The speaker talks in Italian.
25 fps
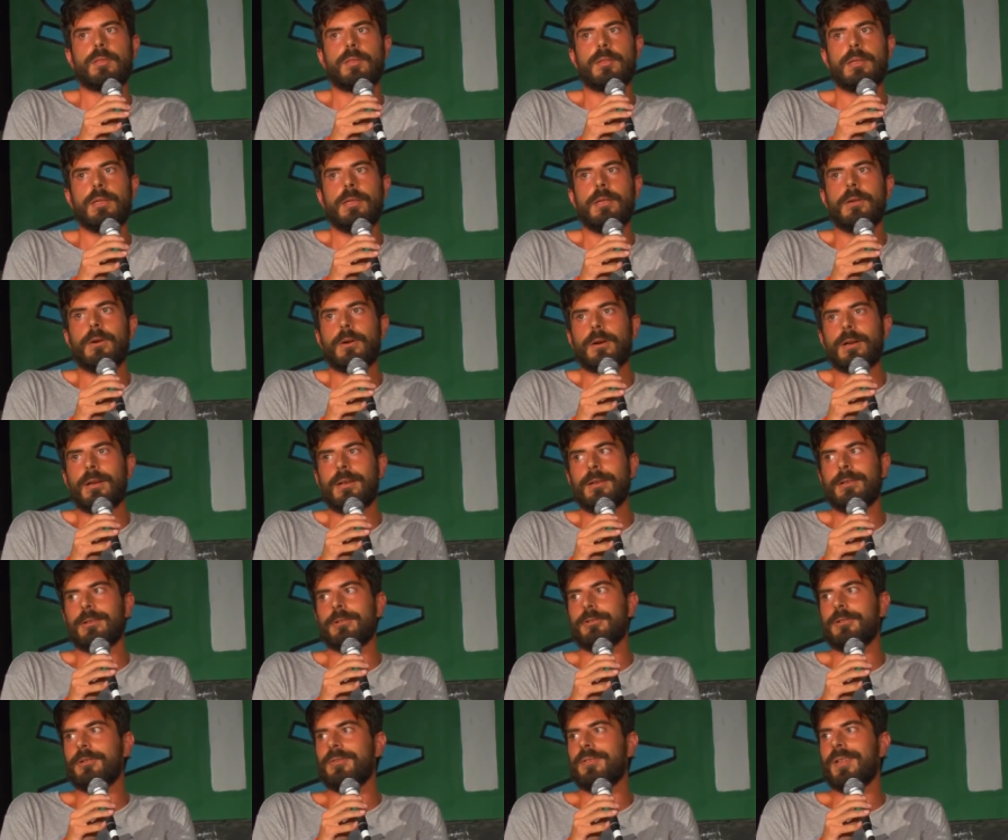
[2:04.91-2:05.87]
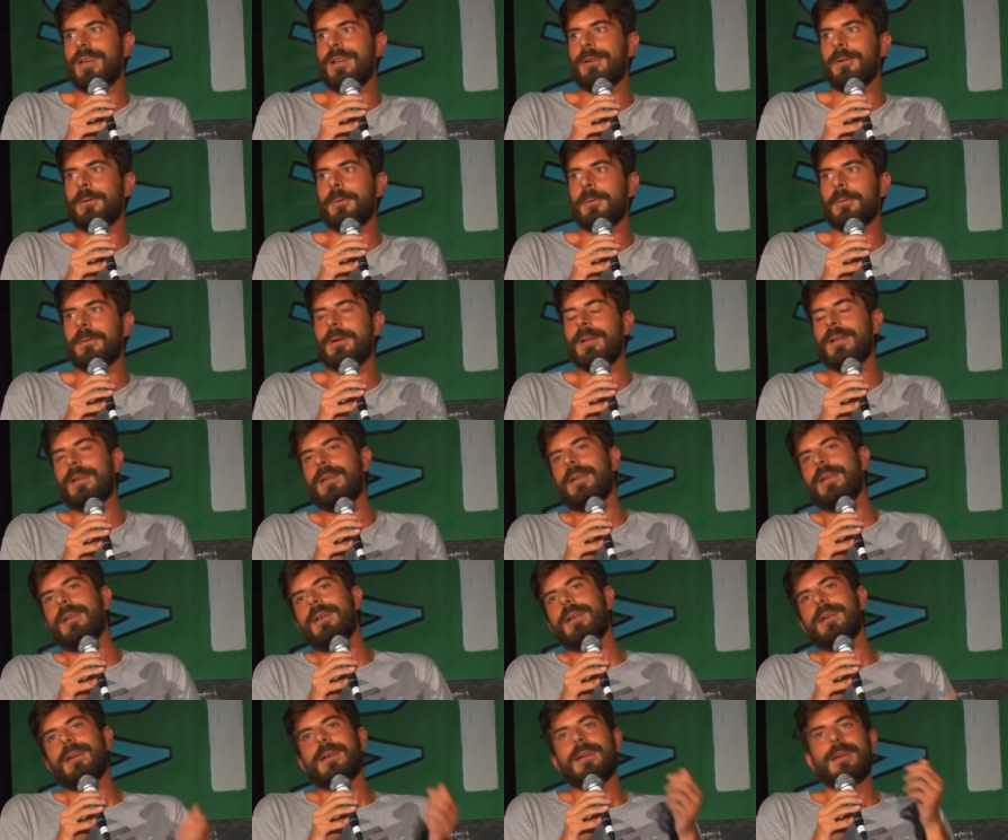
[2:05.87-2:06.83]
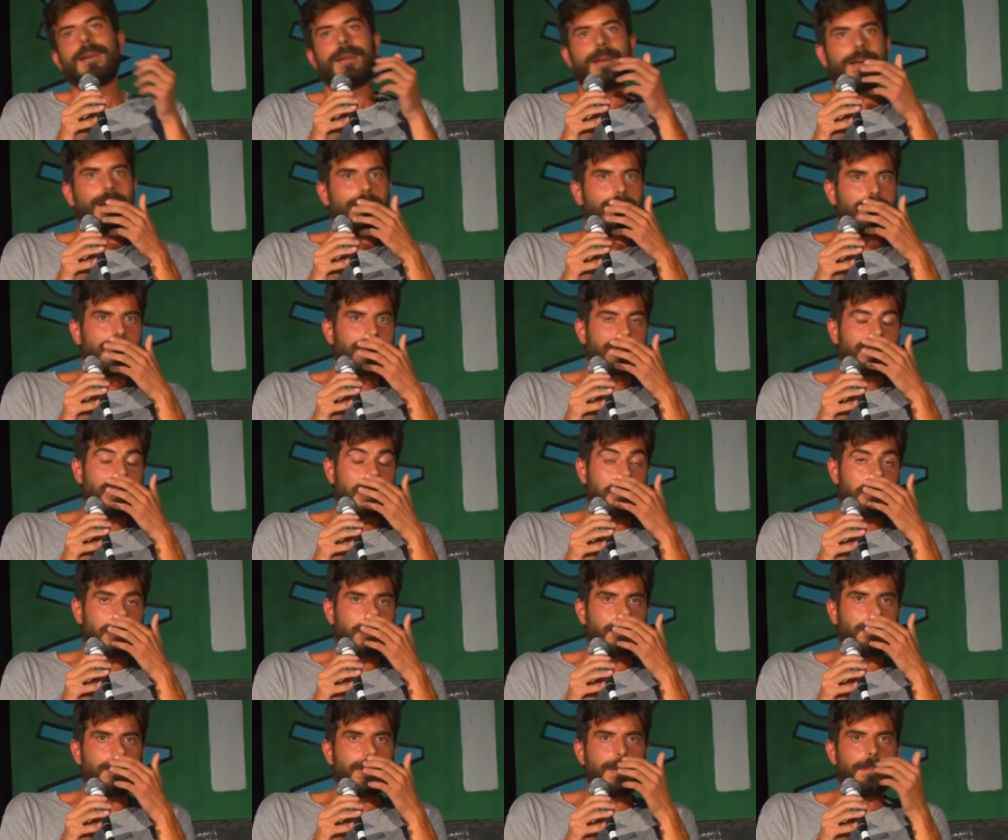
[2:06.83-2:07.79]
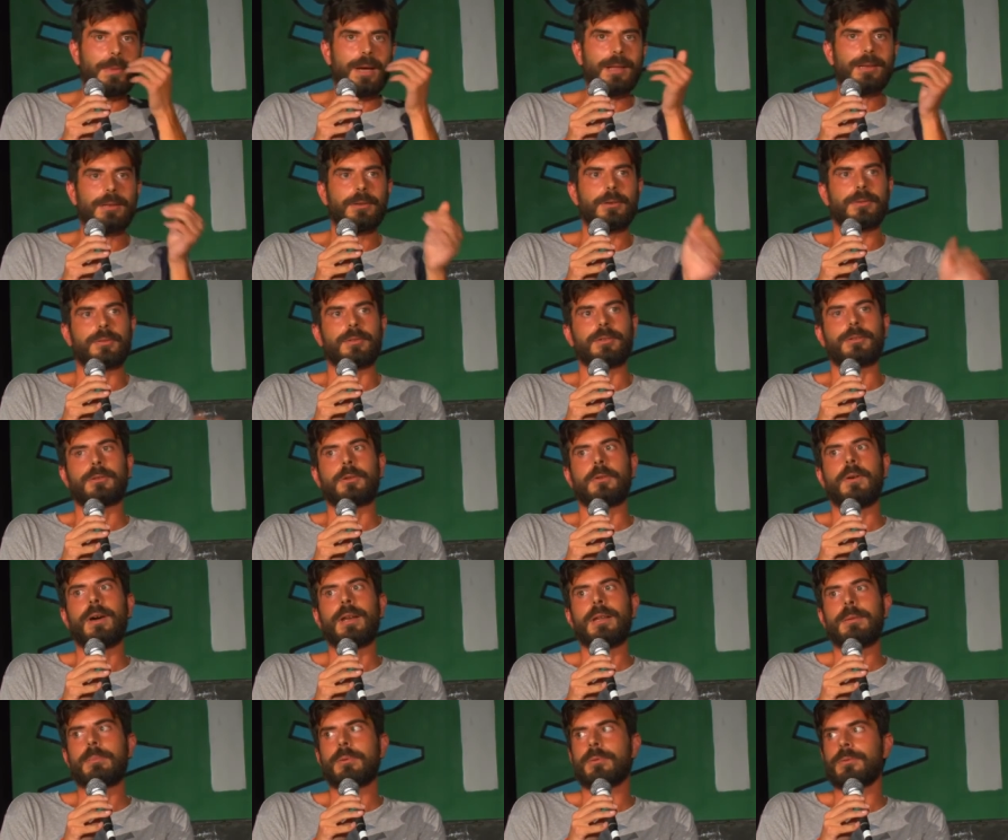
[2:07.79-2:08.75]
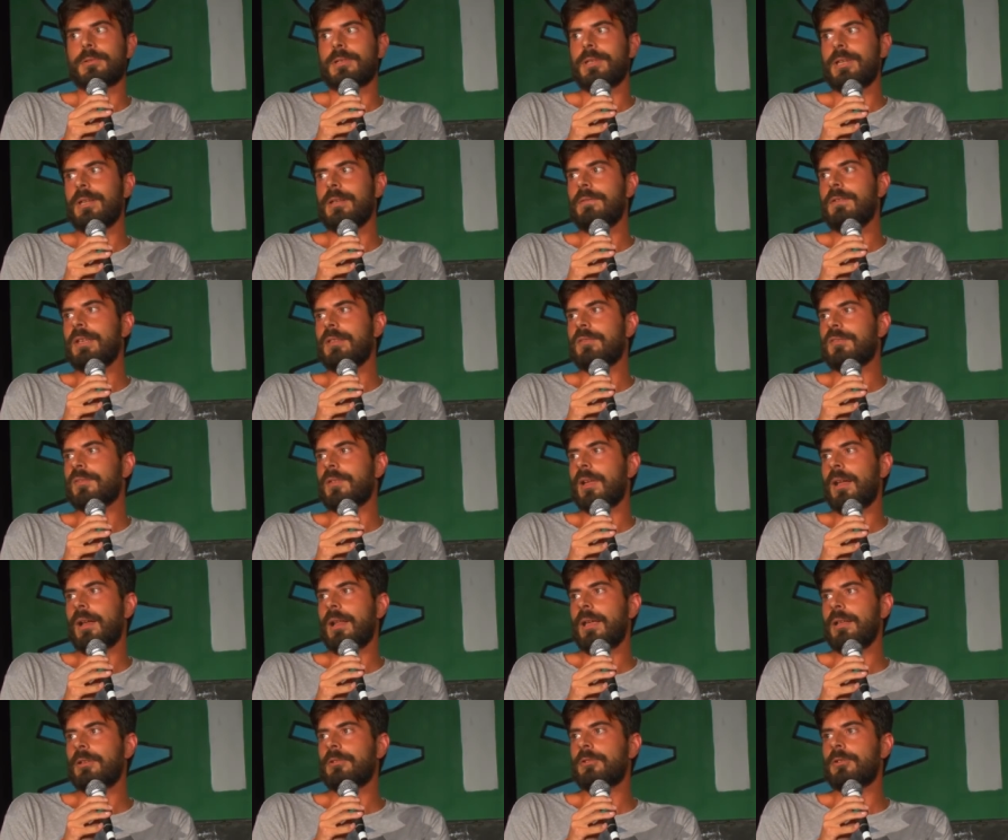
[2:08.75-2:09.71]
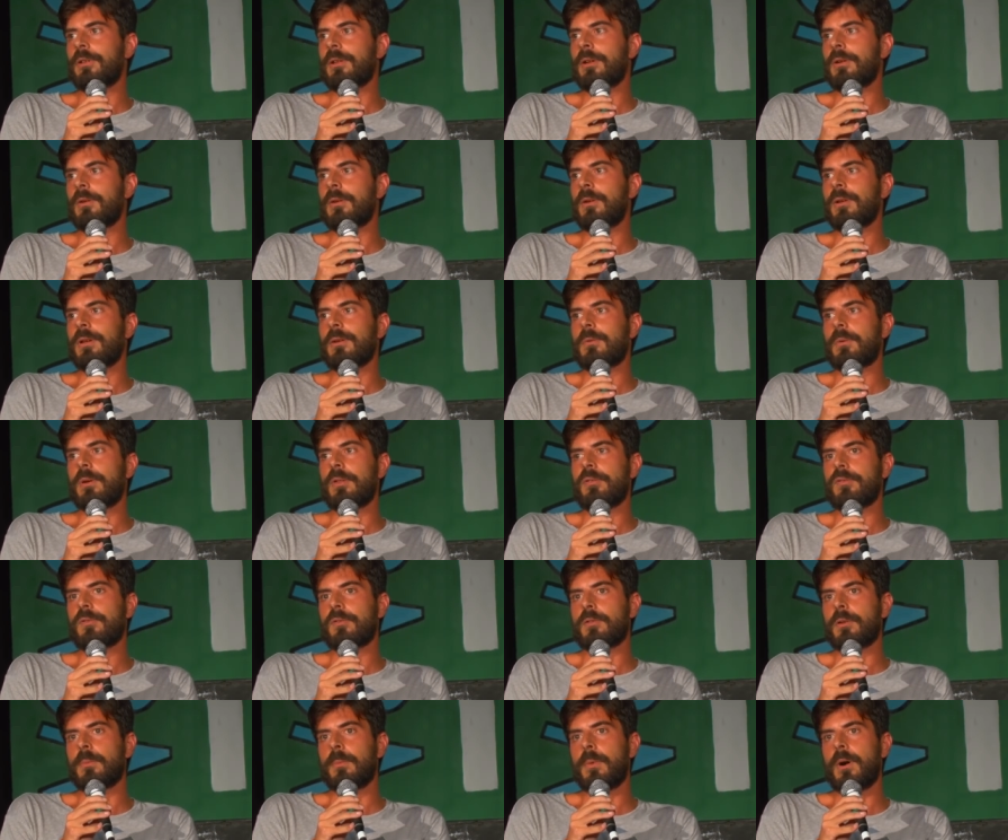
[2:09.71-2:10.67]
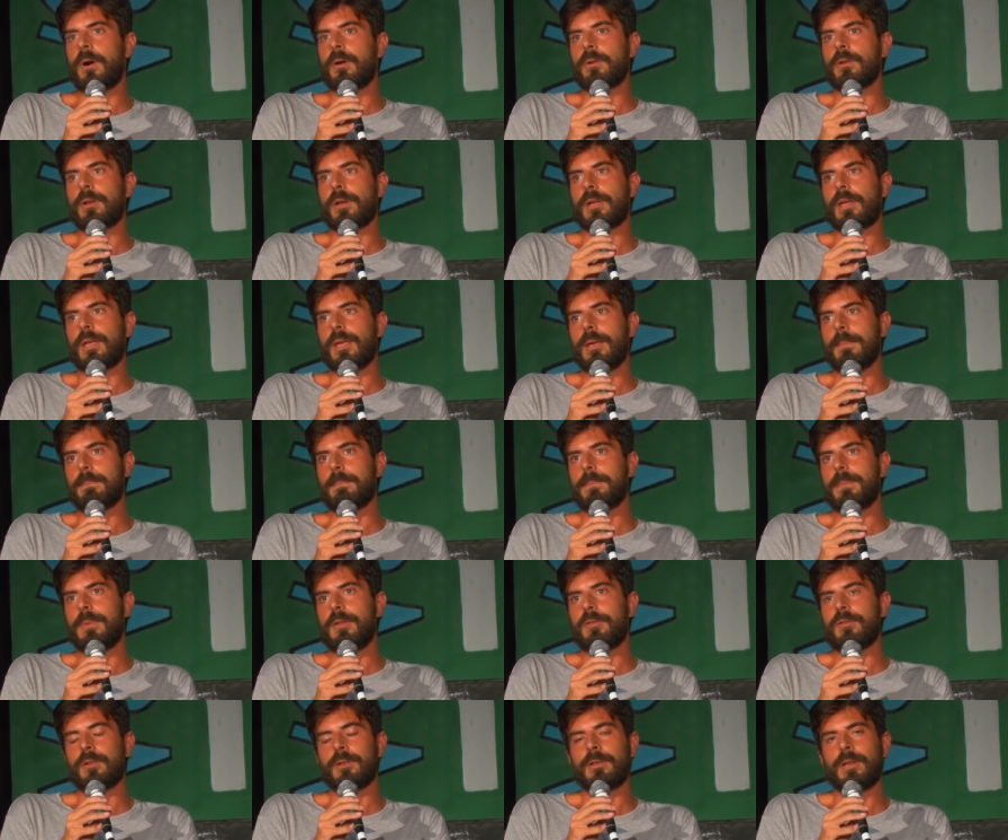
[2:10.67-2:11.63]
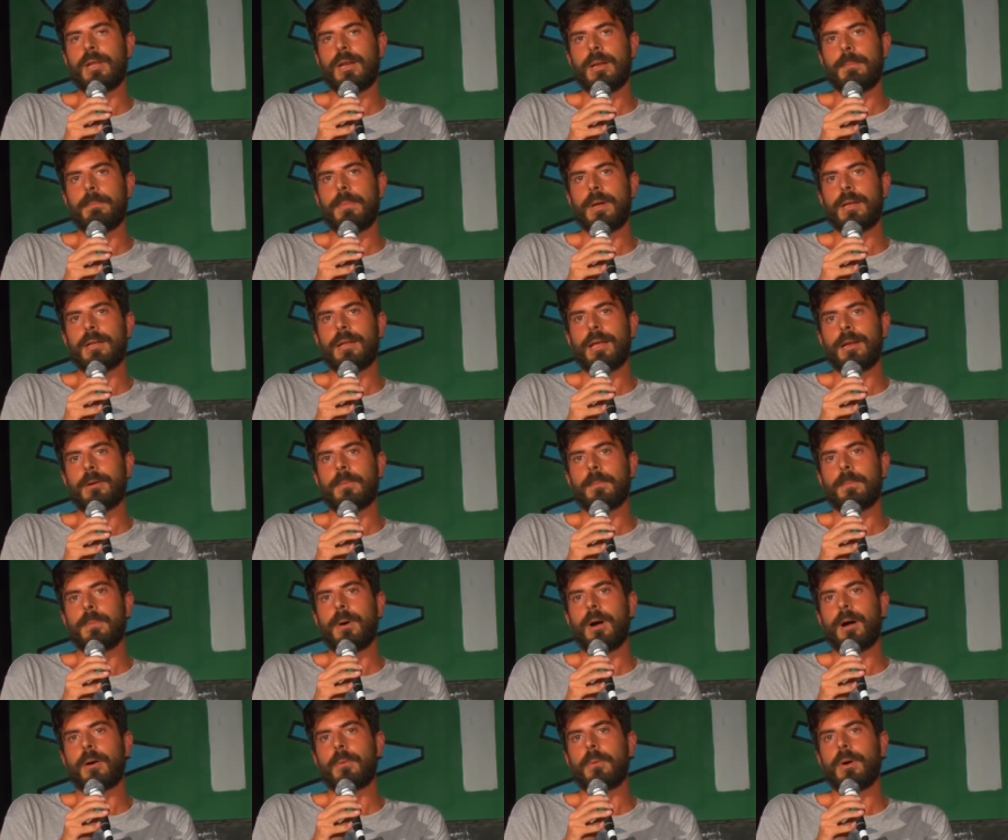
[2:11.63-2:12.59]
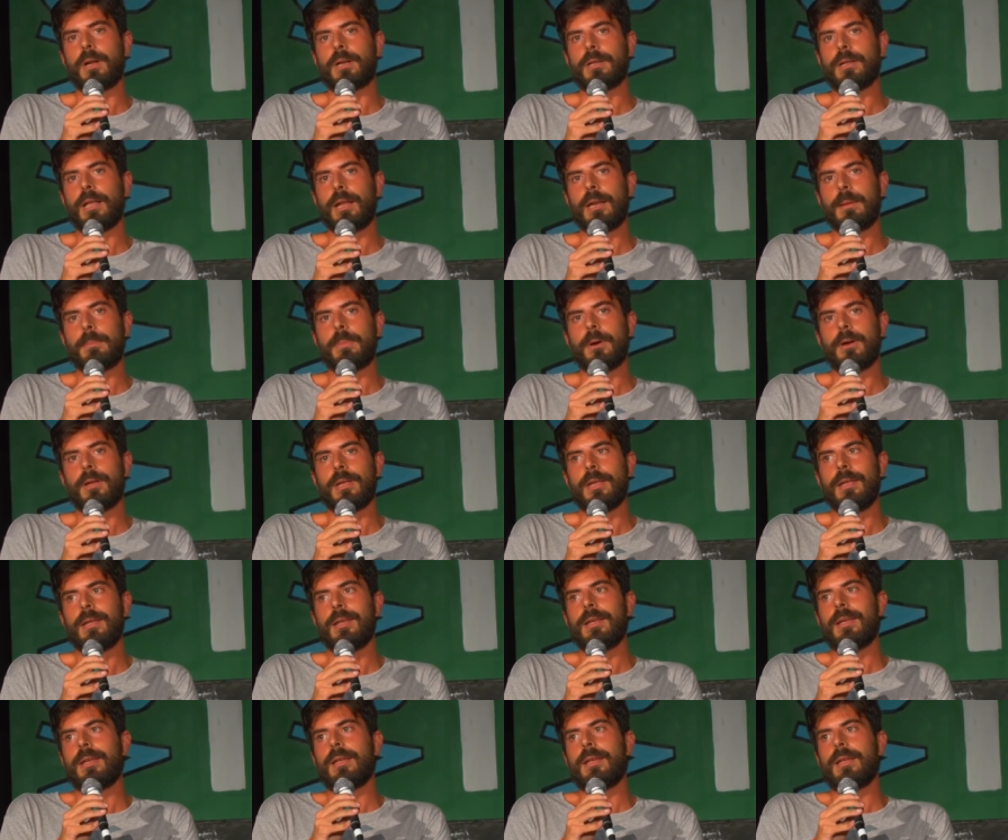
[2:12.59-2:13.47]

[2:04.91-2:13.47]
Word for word: Io credo ci siano, uh, sia problematico sotto vari punti di vista leggerlo in questo modo e che bisognerebbe andare un po' a guardare poi